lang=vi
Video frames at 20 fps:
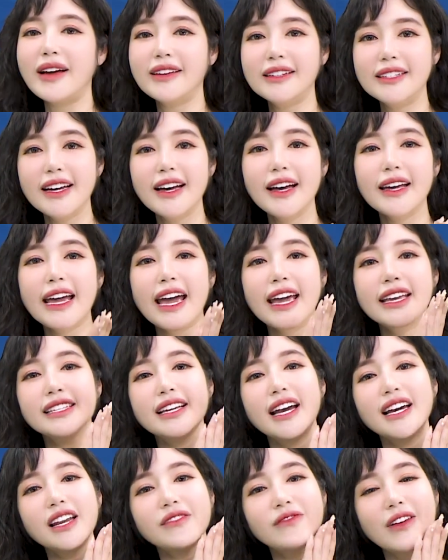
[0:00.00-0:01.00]
mọi người ơi hãy
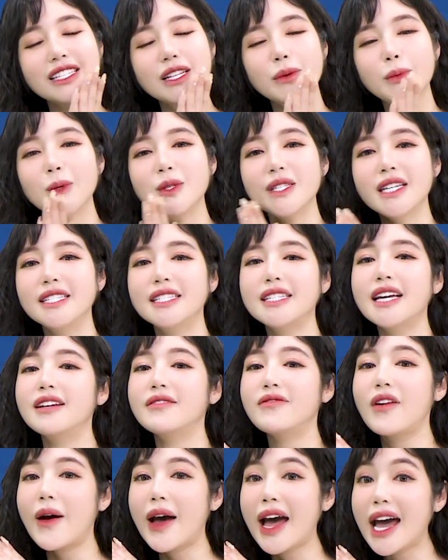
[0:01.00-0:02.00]
nhớ lịch phát sóng của chương
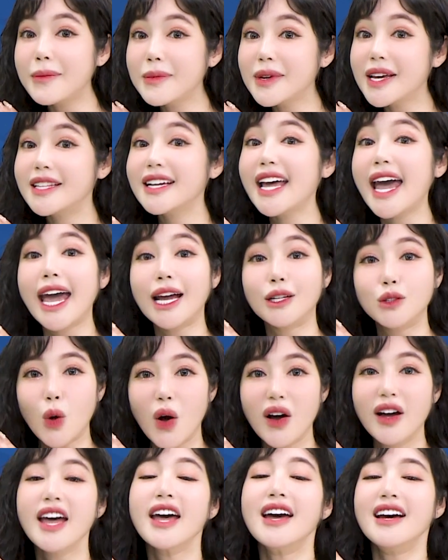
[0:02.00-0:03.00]
trình vào 20 giờ thứ hai
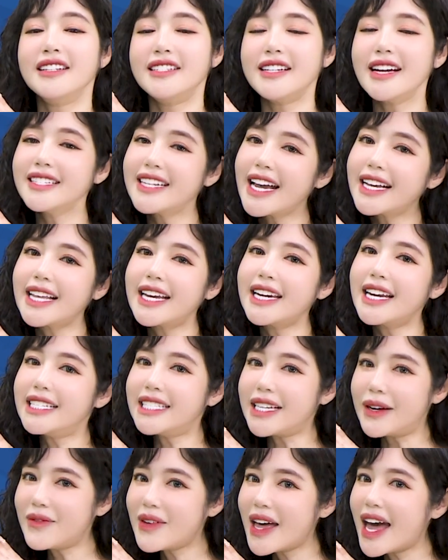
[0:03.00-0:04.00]
tuần trên trang thanh niên
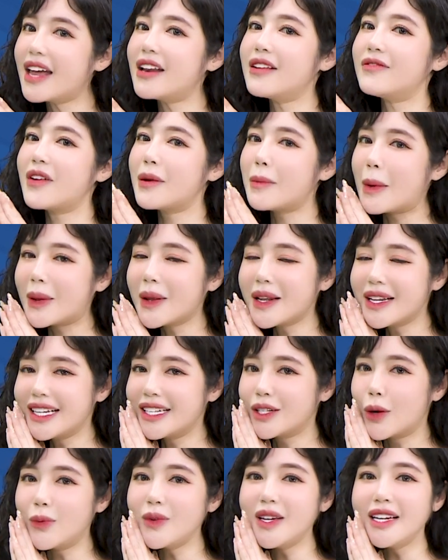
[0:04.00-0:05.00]
tv anh fanpage thanh
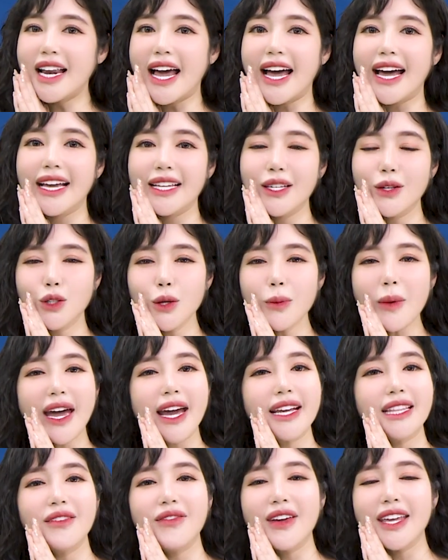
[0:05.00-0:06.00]
niên cũng như là youtube
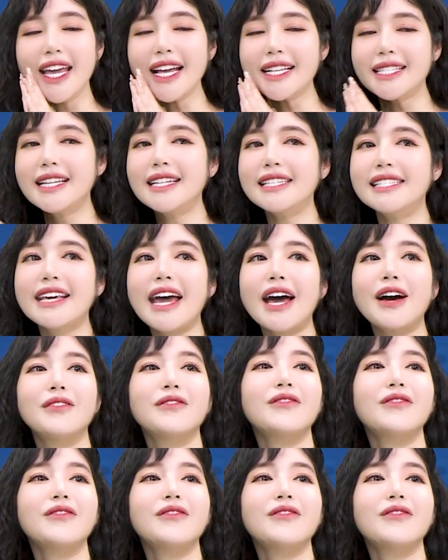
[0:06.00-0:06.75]
itv nhé xin chào